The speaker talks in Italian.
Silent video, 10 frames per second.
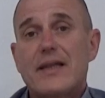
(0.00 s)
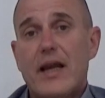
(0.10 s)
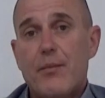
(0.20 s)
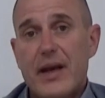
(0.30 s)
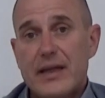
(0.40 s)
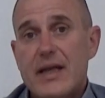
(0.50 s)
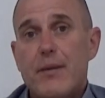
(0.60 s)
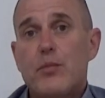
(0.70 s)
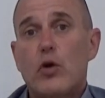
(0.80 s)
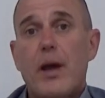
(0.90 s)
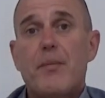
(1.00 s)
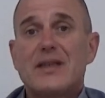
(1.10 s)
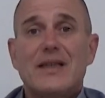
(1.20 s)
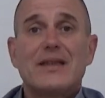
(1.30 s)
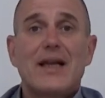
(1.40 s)
dire per esempio che è
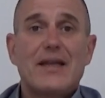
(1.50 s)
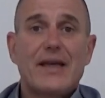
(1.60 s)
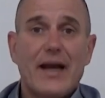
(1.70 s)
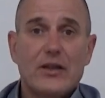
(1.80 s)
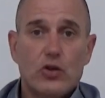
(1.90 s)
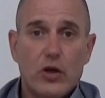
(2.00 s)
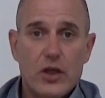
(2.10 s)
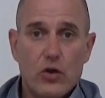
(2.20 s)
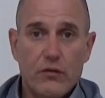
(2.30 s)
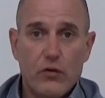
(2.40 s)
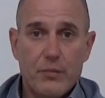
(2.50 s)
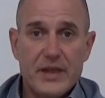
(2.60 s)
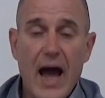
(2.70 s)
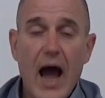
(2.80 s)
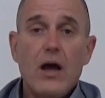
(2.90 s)
presente la dichiarazione di
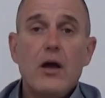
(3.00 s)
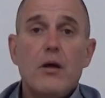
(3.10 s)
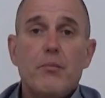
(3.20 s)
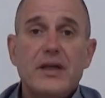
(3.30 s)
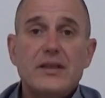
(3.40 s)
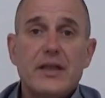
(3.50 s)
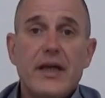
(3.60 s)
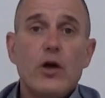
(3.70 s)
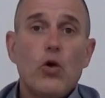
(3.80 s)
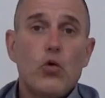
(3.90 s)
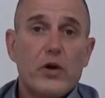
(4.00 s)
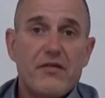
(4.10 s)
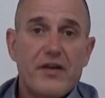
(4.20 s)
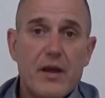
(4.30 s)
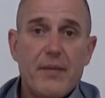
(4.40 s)
conformità, bensì un
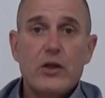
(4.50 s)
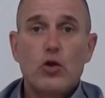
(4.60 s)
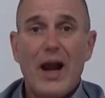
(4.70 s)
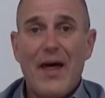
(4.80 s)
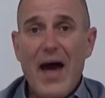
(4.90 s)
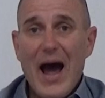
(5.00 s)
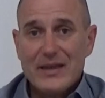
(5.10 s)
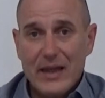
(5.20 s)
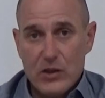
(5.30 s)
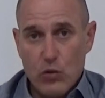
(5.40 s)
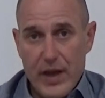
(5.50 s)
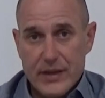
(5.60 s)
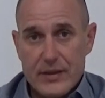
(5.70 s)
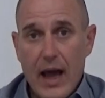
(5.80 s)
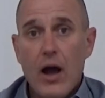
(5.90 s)
riferimento alla data di
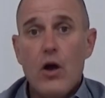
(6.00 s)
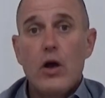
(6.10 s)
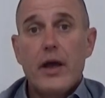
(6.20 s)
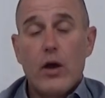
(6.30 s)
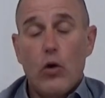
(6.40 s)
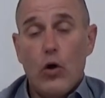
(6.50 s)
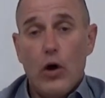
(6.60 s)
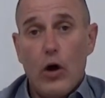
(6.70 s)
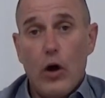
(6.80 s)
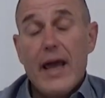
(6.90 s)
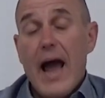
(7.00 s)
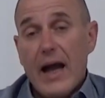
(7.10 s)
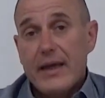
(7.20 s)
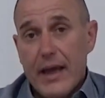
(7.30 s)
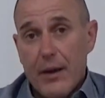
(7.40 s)
questa, eh, e
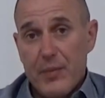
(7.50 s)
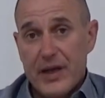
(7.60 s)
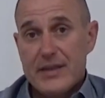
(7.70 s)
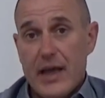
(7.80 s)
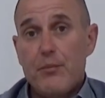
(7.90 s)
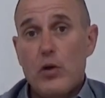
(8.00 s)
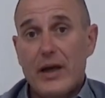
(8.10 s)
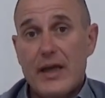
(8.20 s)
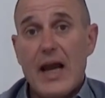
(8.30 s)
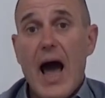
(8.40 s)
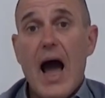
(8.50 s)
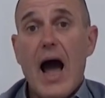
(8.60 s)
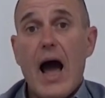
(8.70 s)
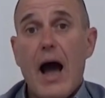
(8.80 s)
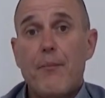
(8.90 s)
anche eh, per esempio a chi mm,
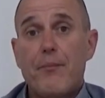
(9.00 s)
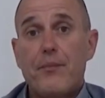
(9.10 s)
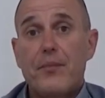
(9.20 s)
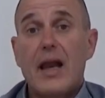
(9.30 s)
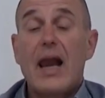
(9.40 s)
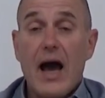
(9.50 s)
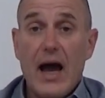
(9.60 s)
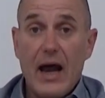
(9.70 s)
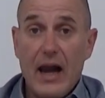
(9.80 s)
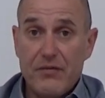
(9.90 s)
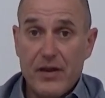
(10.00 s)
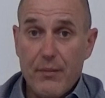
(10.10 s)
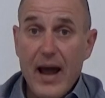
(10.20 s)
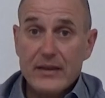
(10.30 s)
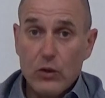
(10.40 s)
l'ha, l'ha
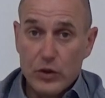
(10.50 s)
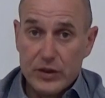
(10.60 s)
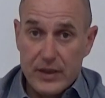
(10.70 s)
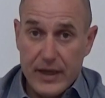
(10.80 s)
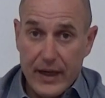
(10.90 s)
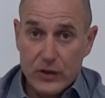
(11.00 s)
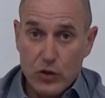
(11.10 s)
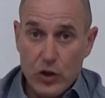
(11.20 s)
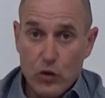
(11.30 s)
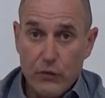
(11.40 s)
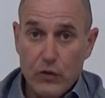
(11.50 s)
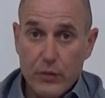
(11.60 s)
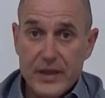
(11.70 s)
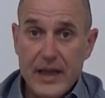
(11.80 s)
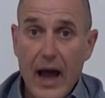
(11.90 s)
firmata questa dichiarazione di
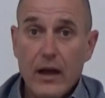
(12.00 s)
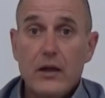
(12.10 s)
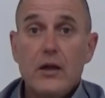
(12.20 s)
conformità.